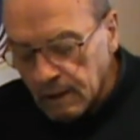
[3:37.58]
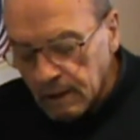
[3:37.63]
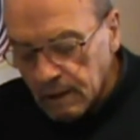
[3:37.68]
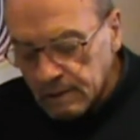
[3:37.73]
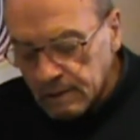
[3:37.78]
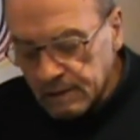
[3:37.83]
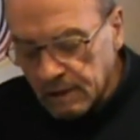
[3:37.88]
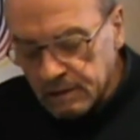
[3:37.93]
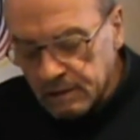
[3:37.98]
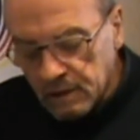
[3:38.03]

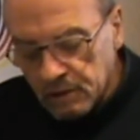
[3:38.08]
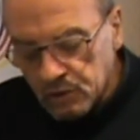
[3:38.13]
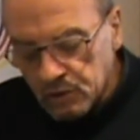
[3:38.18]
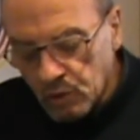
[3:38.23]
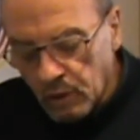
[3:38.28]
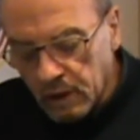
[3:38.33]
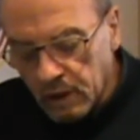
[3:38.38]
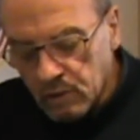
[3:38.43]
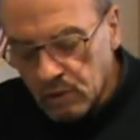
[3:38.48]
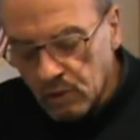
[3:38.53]
Se Gesù
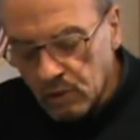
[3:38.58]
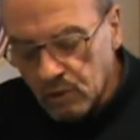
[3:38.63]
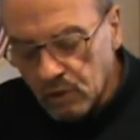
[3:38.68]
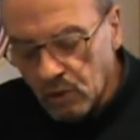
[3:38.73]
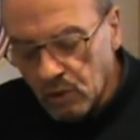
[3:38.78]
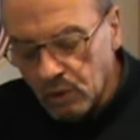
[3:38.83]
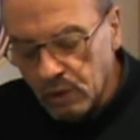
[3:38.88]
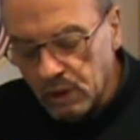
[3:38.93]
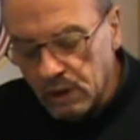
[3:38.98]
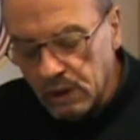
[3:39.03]
è con
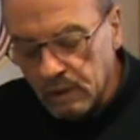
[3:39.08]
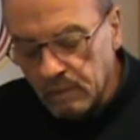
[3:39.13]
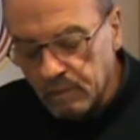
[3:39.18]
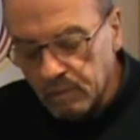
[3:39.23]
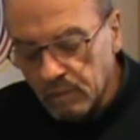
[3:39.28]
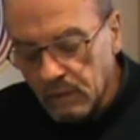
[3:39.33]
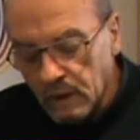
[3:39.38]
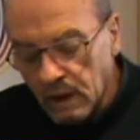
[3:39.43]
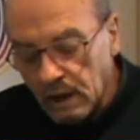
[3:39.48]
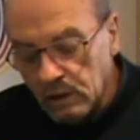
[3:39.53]
noi
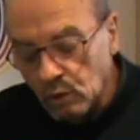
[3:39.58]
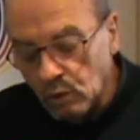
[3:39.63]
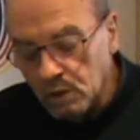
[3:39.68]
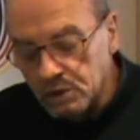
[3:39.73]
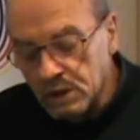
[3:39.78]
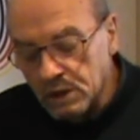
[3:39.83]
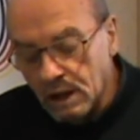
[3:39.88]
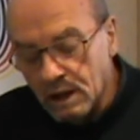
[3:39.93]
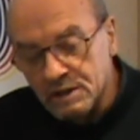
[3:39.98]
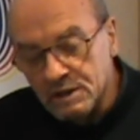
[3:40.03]
e noi
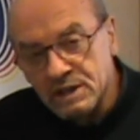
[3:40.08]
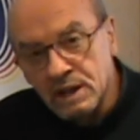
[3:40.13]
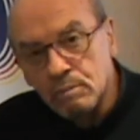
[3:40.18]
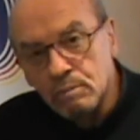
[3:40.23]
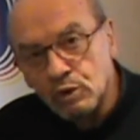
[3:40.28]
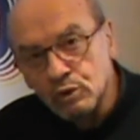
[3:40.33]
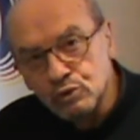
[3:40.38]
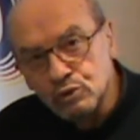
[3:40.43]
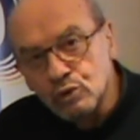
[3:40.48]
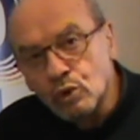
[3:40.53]
ci
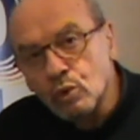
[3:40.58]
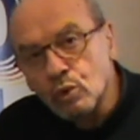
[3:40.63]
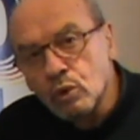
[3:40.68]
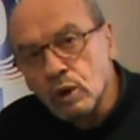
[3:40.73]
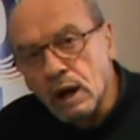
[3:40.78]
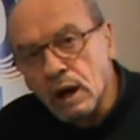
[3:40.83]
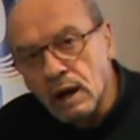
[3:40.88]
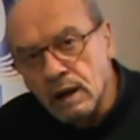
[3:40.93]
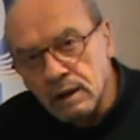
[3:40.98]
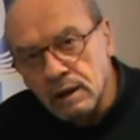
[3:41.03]
lasciamo
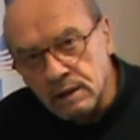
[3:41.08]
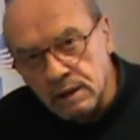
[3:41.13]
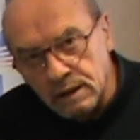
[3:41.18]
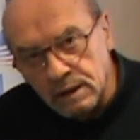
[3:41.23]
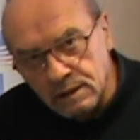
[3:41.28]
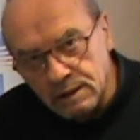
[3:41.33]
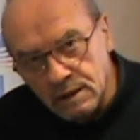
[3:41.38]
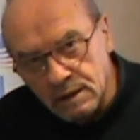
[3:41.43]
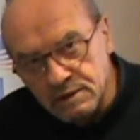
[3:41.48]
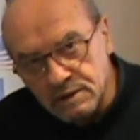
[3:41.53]
toccare
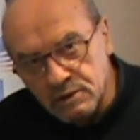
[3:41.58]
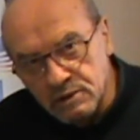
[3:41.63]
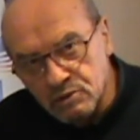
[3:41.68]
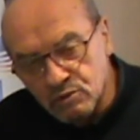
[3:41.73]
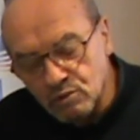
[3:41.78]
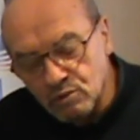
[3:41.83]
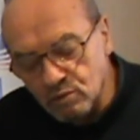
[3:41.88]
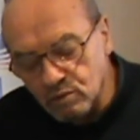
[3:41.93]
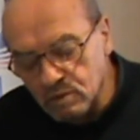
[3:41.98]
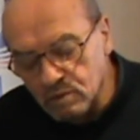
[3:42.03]
da
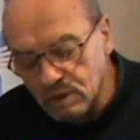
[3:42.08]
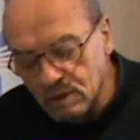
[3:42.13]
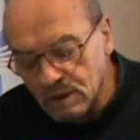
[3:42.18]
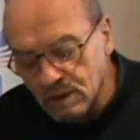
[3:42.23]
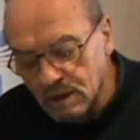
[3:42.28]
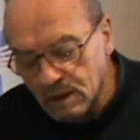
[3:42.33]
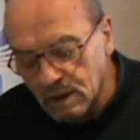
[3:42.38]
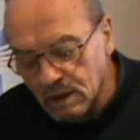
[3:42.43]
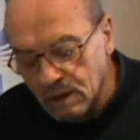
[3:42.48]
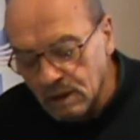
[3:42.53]
Gesù,
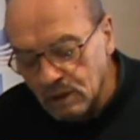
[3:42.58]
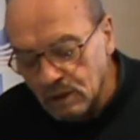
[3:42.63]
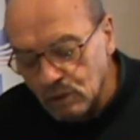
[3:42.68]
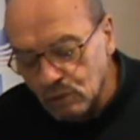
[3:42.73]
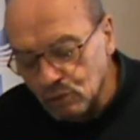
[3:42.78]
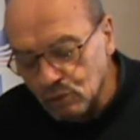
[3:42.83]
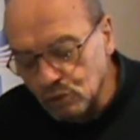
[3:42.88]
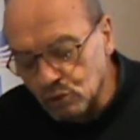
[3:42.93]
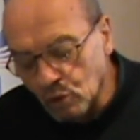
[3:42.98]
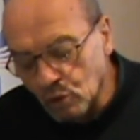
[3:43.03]

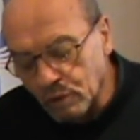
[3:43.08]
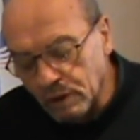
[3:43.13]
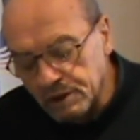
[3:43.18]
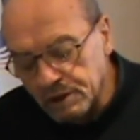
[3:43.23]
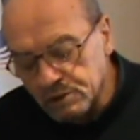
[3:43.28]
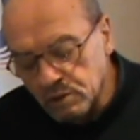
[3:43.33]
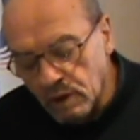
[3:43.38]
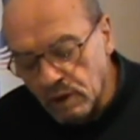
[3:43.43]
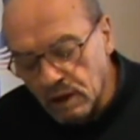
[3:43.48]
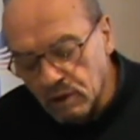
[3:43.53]
tutto
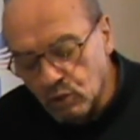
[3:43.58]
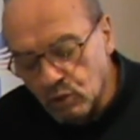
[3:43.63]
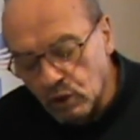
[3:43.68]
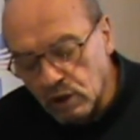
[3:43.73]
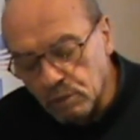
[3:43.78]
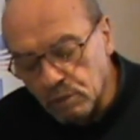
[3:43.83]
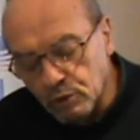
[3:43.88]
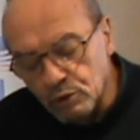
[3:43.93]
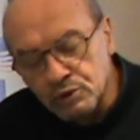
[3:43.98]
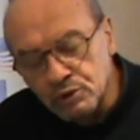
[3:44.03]
questo è
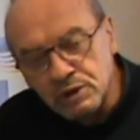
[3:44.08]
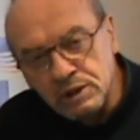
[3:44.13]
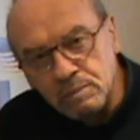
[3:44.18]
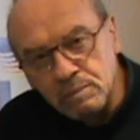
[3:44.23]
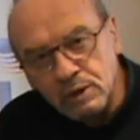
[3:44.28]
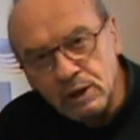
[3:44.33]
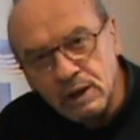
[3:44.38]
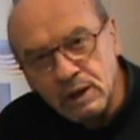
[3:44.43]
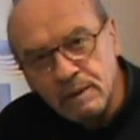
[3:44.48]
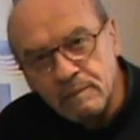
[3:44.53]
ancora
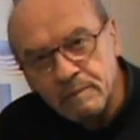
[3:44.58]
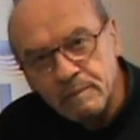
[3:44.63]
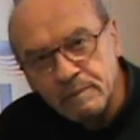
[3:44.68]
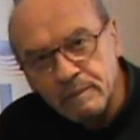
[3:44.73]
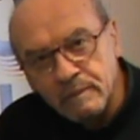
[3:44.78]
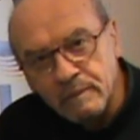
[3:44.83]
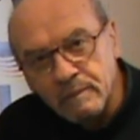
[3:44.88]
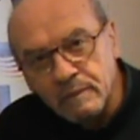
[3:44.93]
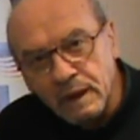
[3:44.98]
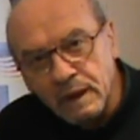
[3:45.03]
possibile,
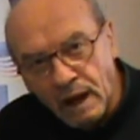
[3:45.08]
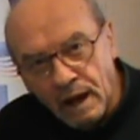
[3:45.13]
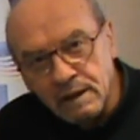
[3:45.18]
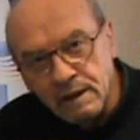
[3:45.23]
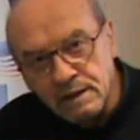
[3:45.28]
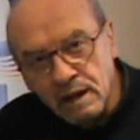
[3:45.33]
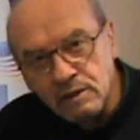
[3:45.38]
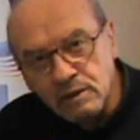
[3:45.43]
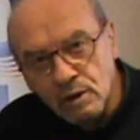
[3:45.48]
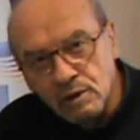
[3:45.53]

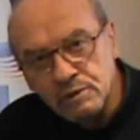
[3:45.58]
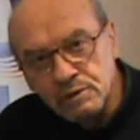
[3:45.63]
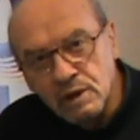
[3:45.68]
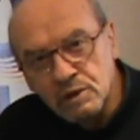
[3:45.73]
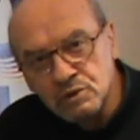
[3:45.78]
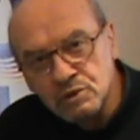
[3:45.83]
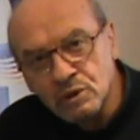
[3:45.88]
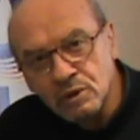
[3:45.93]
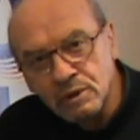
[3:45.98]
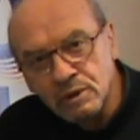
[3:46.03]
anche ai nostri
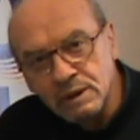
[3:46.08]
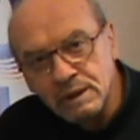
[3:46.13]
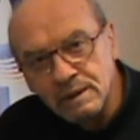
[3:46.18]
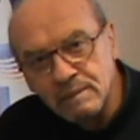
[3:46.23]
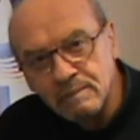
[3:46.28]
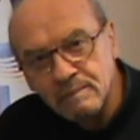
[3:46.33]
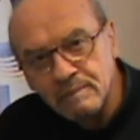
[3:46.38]
giorni.